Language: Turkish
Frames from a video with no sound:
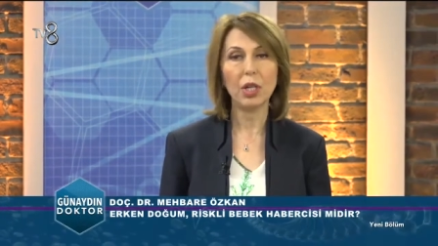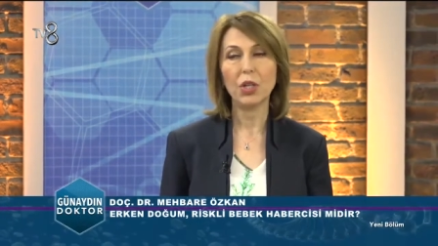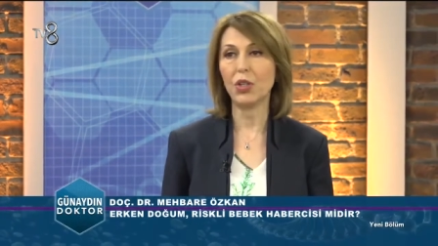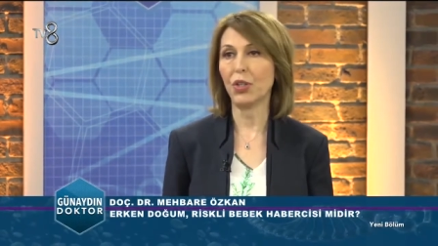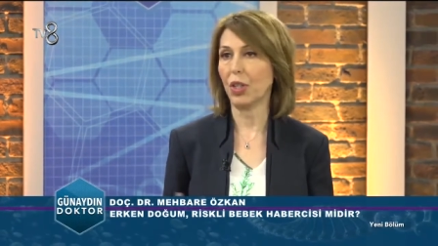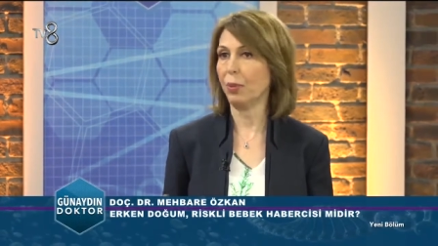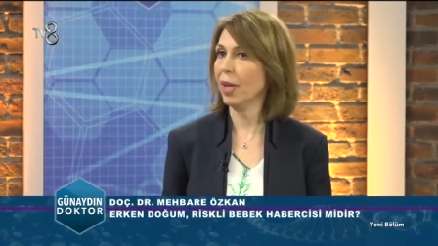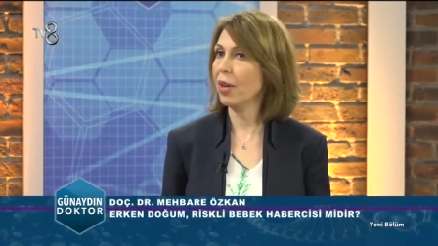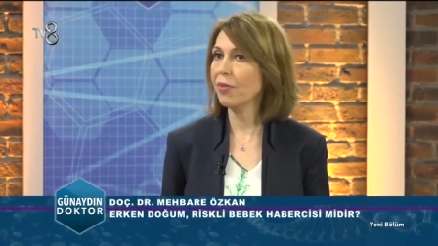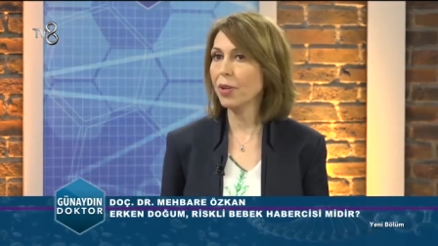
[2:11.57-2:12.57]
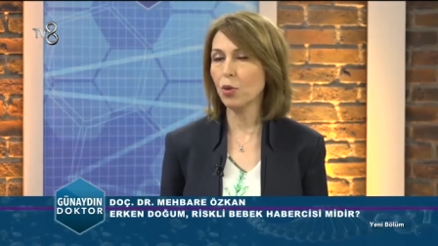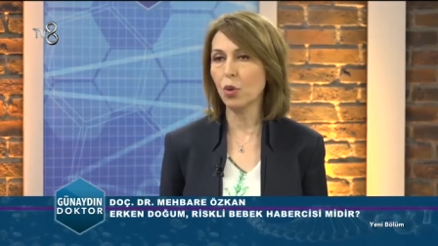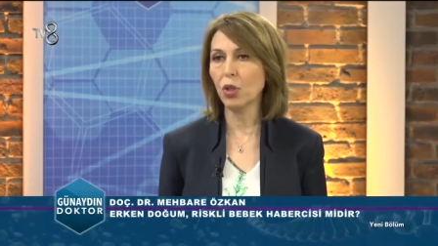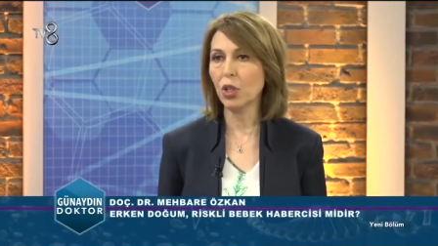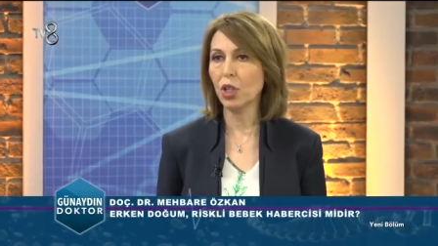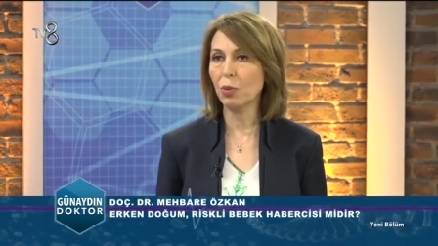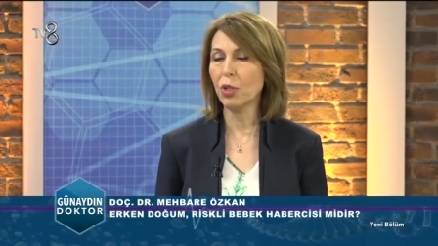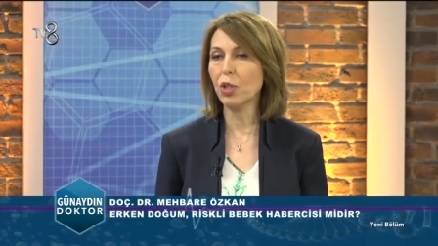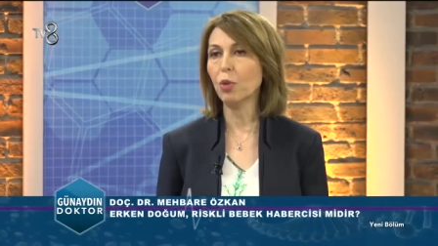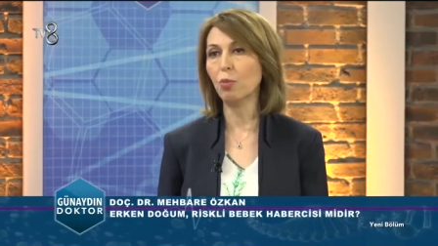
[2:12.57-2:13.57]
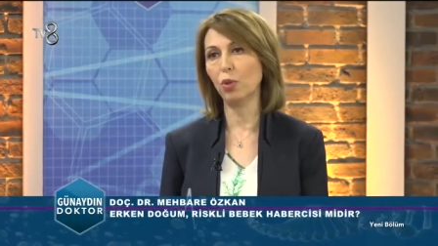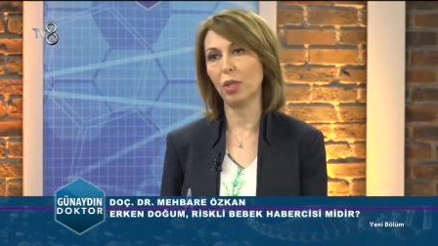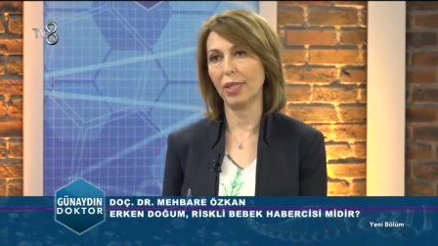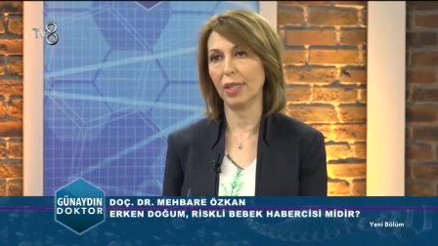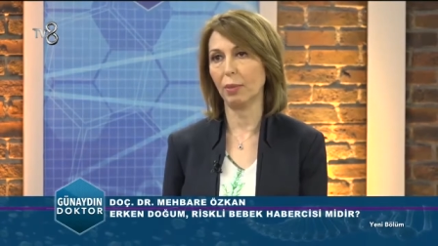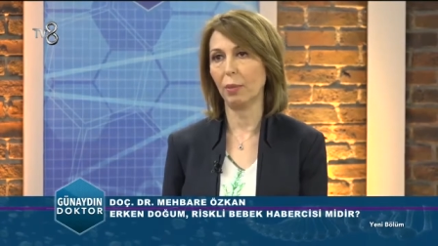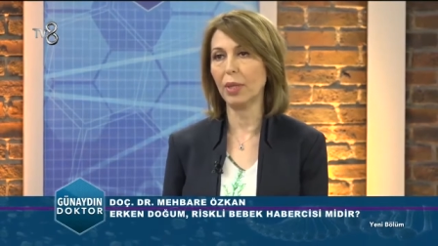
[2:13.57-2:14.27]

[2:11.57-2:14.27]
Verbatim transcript: Ciddi bir enfeksiyon geçirmiştir. Bu da riskli bebek.